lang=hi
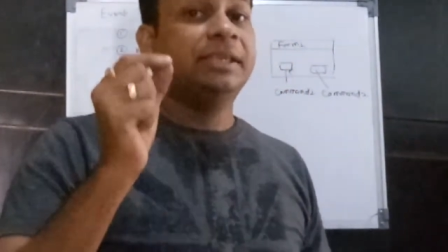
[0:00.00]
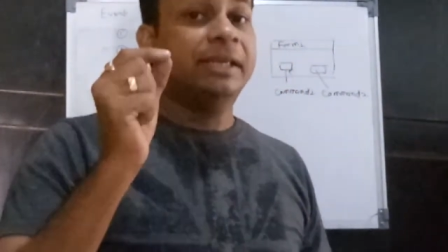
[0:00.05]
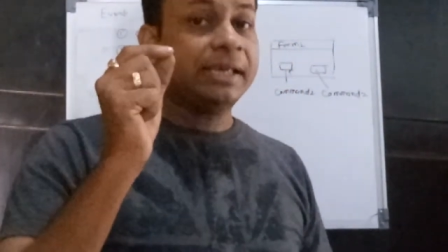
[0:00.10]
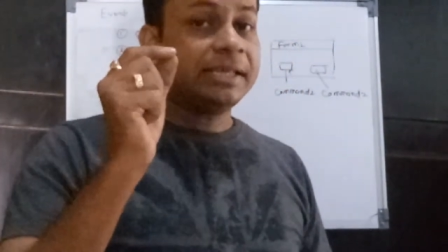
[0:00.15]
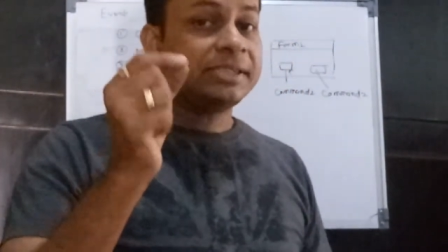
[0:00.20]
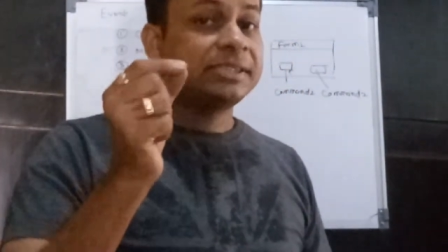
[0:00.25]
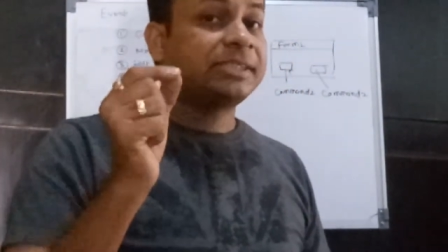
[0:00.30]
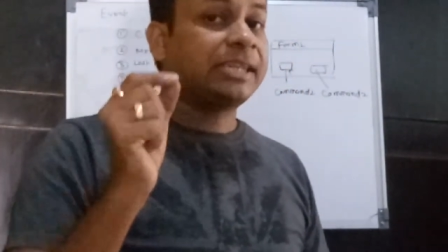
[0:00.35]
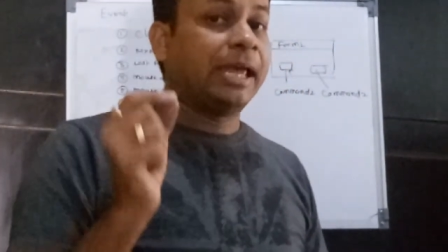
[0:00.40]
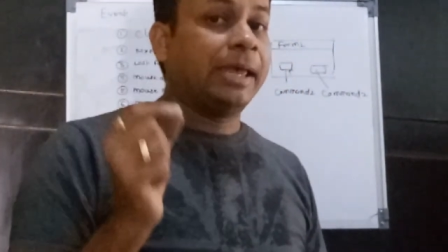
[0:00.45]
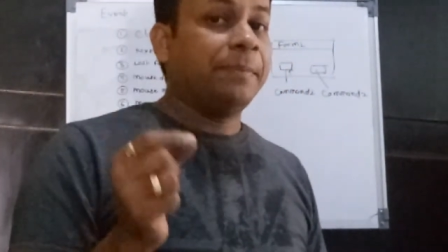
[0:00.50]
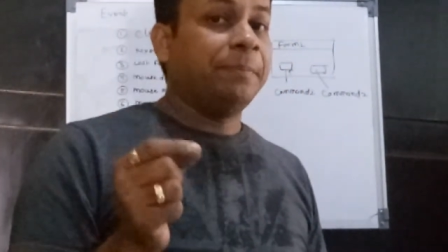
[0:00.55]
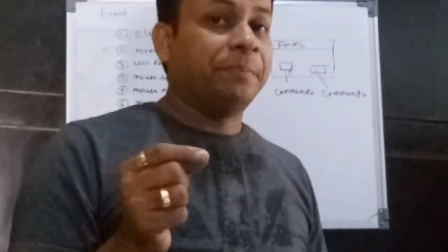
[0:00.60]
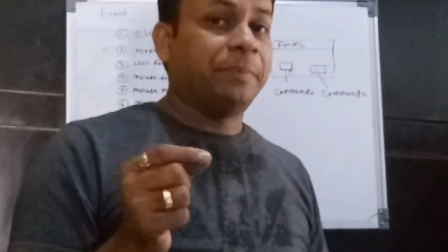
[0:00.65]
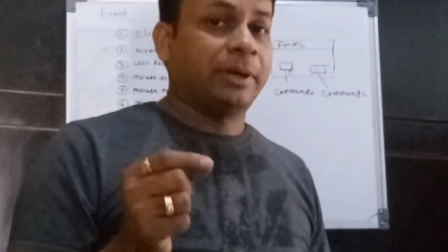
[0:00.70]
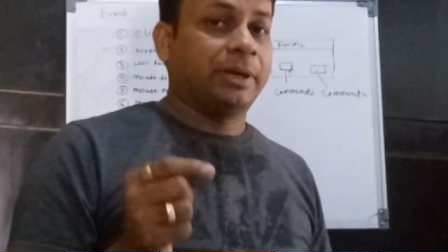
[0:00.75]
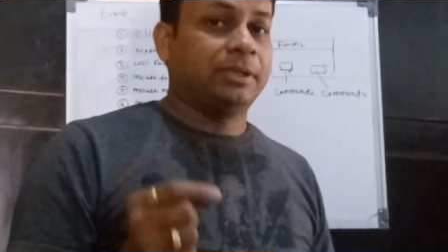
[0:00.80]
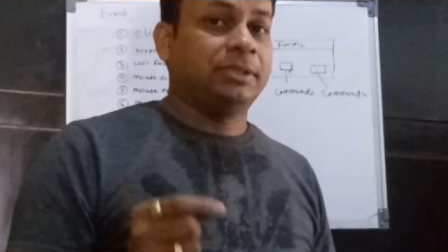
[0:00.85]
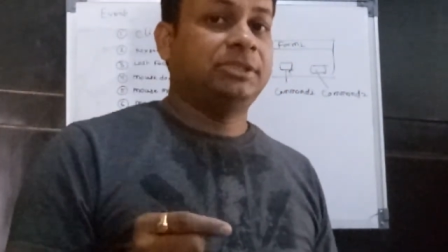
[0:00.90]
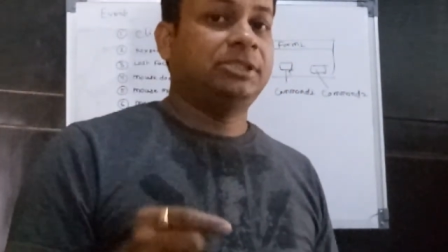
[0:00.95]
इस टाइम
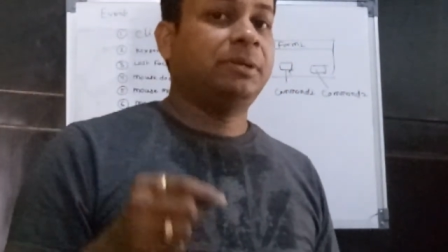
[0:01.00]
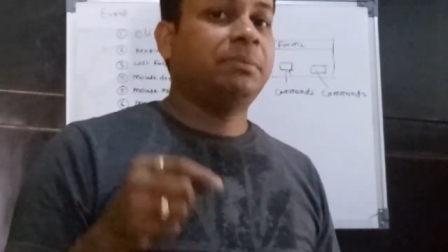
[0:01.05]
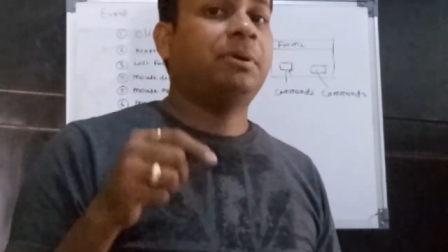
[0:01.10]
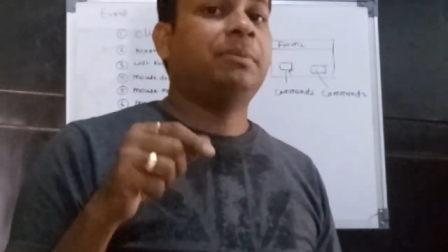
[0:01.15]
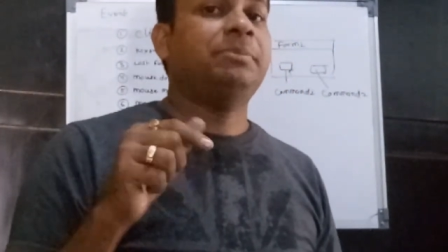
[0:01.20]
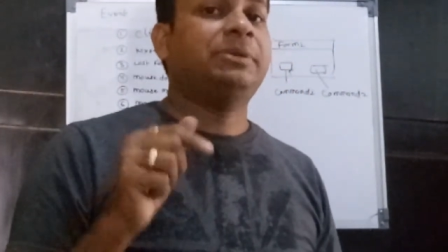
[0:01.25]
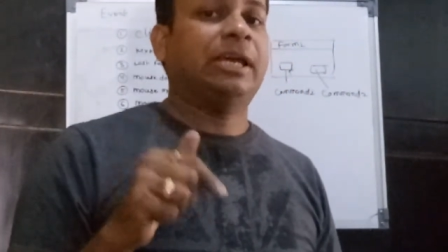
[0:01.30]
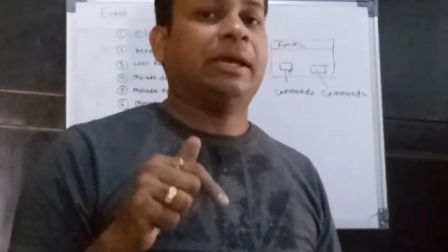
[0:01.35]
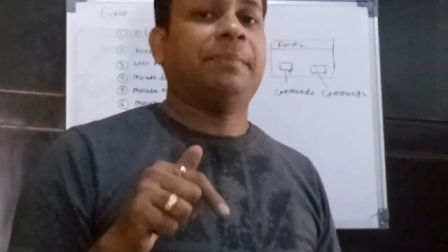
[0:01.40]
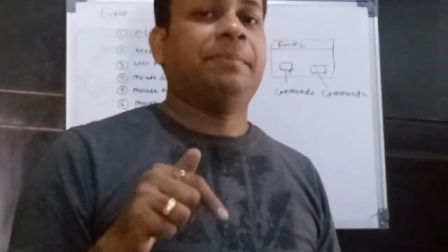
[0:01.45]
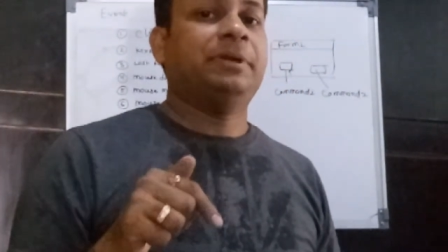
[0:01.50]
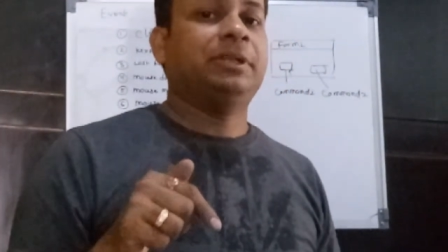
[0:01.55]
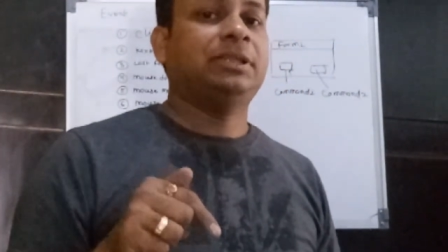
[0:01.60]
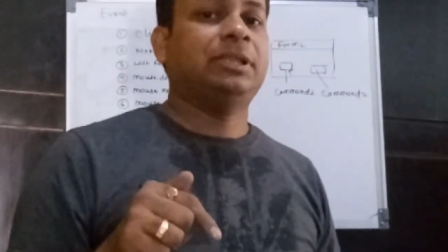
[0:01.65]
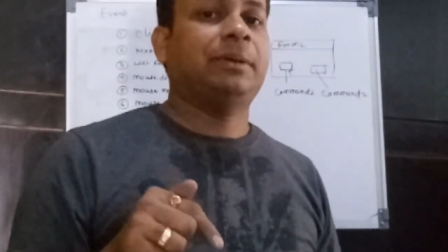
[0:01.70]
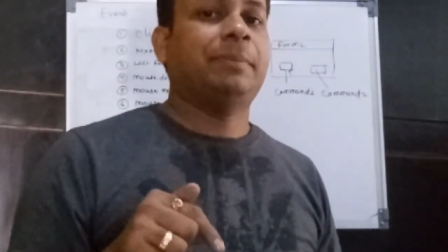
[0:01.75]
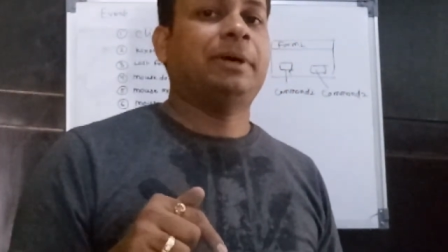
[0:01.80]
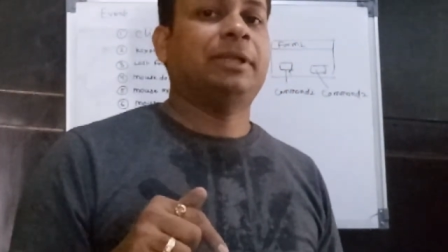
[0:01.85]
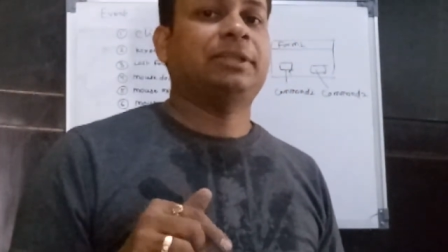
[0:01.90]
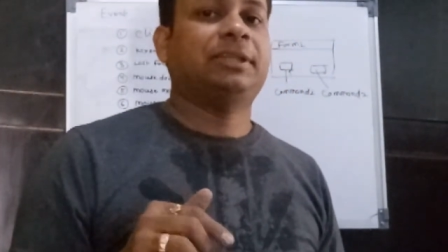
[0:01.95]
पर जब हम टाइम
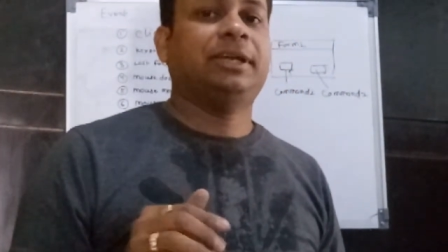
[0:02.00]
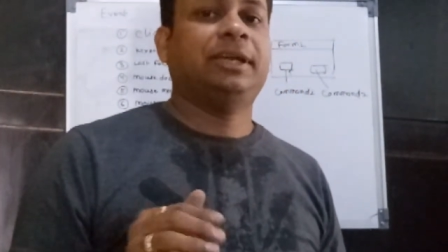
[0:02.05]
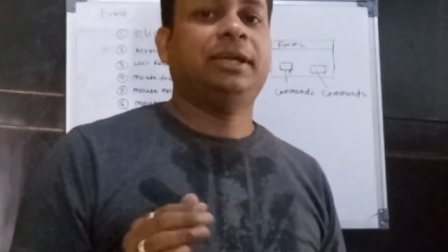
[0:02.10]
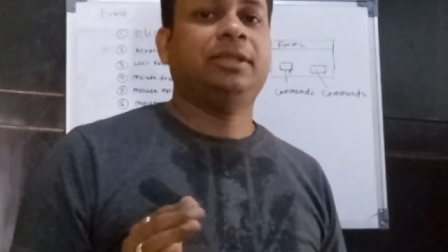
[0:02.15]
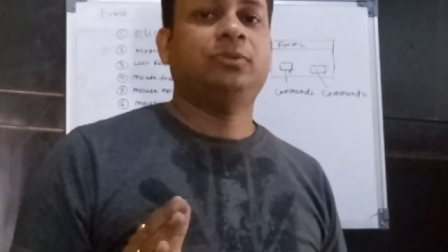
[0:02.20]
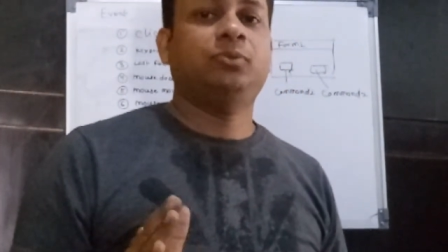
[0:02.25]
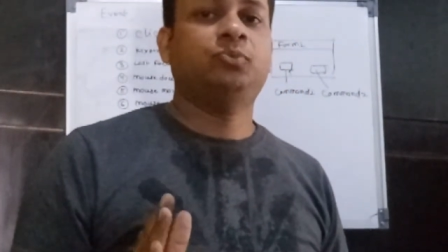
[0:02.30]
बटन दबाते हैं